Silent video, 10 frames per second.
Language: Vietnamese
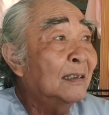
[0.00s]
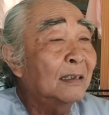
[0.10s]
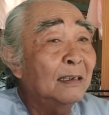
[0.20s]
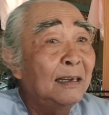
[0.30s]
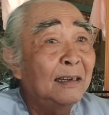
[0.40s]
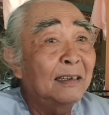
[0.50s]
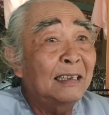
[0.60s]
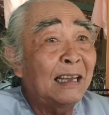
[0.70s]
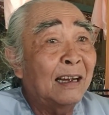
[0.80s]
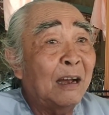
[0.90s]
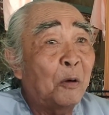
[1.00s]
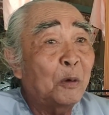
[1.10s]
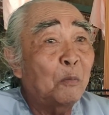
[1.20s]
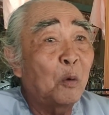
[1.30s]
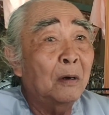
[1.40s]
cứ là
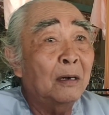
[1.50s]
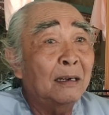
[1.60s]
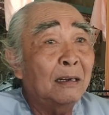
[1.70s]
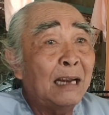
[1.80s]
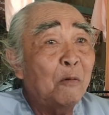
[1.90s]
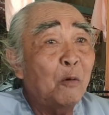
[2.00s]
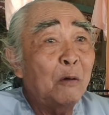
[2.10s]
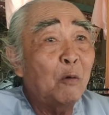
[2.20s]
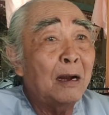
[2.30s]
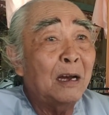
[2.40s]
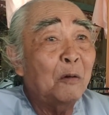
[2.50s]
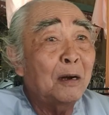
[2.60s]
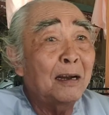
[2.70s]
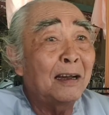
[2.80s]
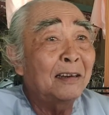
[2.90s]
ngầu trong mùng lây quay qua lại
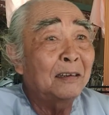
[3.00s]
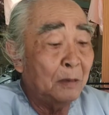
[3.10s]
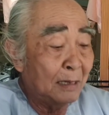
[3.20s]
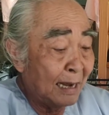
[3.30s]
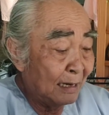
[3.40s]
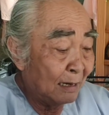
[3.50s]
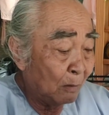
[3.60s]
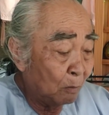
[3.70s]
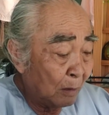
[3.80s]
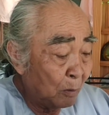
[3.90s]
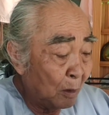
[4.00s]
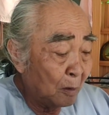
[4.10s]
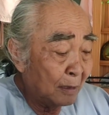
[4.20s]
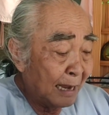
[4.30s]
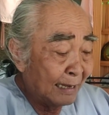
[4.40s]
qua lại rồi ở đây là ông, ông
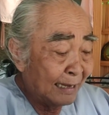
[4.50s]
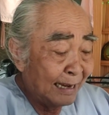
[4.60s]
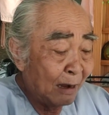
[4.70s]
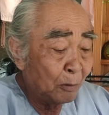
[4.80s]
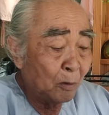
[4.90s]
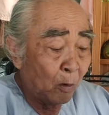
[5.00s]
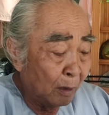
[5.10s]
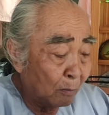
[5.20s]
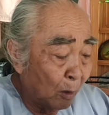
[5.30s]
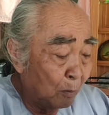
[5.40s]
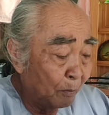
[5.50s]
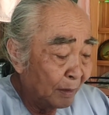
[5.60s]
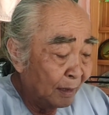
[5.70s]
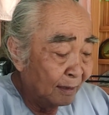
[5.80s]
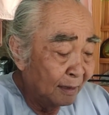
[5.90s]
nói rõ ràng chạy đâu cho khỏi ớt mùng
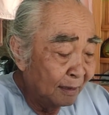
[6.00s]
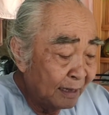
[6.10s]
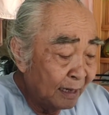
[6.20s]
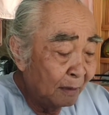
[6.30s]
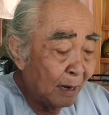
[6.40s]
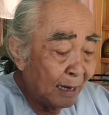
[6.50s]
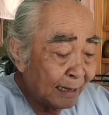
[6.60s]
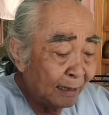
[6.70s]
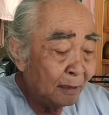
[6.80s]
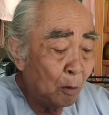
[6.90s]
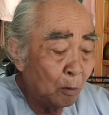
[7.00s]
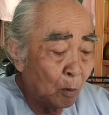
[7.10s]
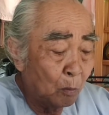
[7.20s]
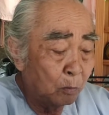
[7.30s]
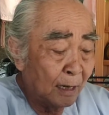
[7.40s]
linh đinh bá tánh vô
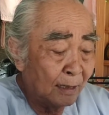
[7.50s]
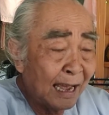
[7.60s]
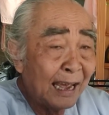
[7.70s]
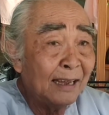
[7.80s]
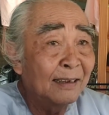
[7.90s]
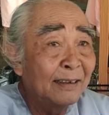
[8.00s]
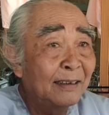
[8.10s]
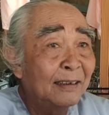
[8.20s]
cùng thở than